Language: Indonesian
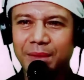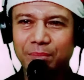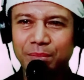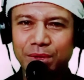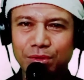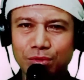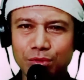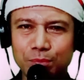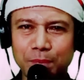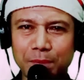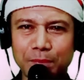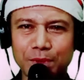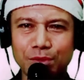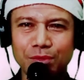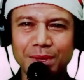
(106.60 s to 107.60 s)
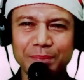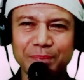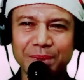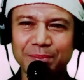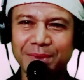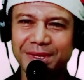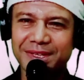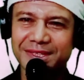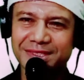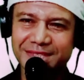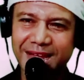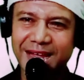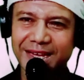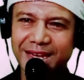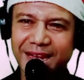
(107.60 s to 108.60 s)
Menurut permenungan pribadi
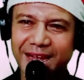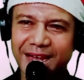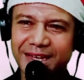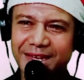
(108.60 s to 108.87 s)
saya,